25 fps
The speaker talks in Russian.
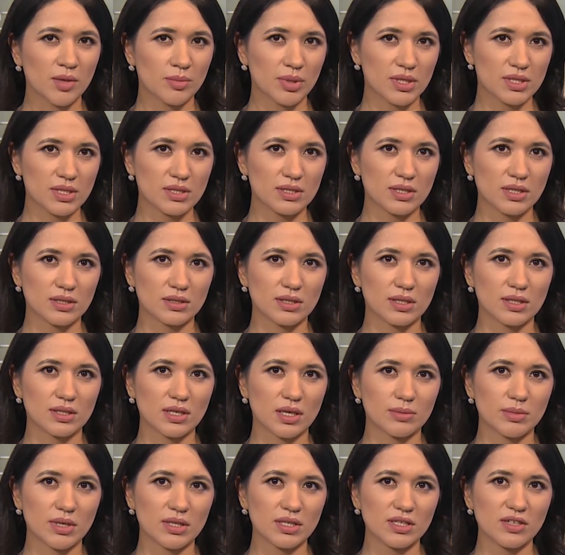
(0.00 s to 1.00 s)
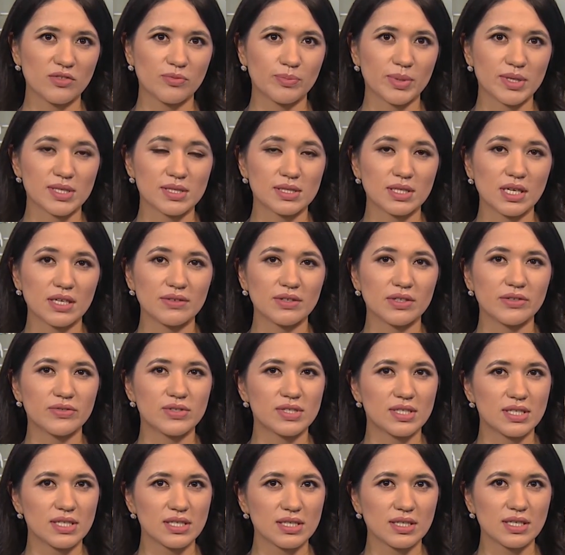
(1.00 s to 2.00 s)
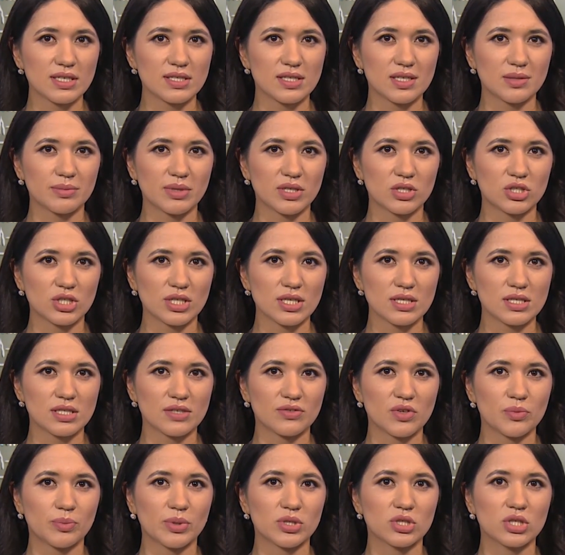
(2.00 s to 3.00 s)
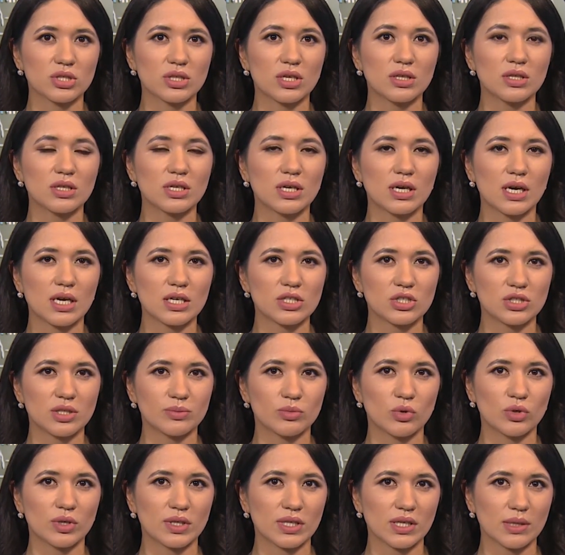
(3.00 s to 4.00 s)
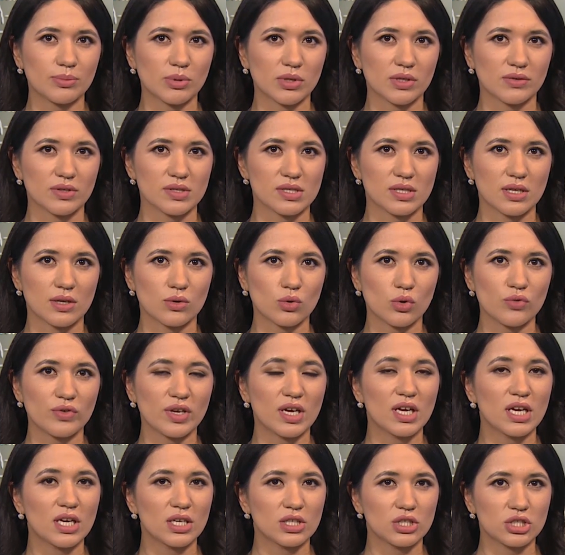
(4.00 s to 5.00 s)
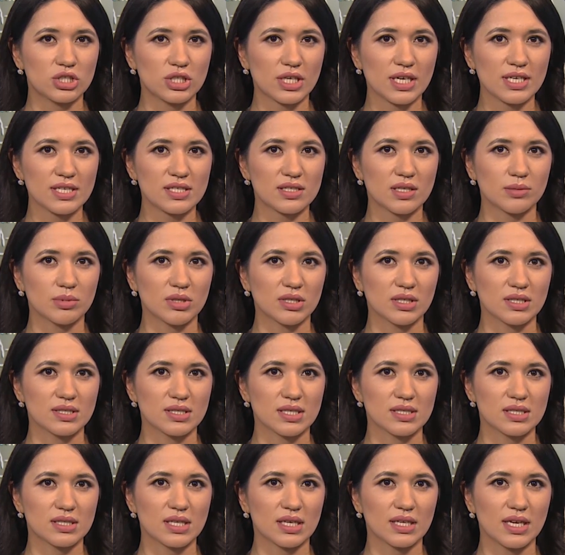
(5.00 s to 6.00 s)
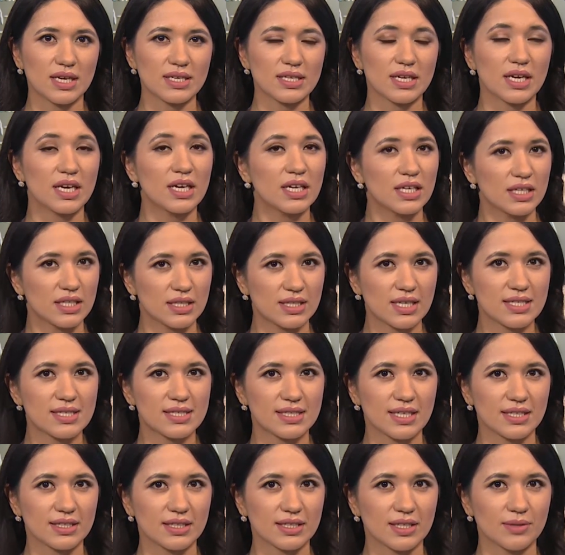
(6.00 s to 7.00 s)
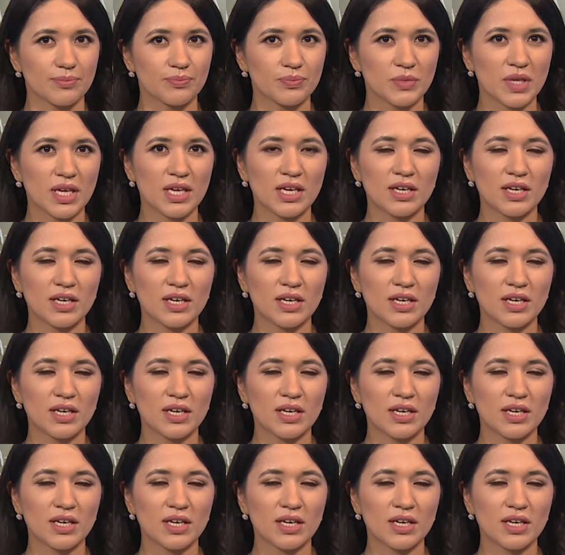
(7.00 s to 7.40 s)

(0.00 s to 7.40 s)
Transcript: Президент Ильхам Алиев поздравил всех азербайджанцев и пожелал каждому крепкого здоровья, счастья, благосостояния и достатка.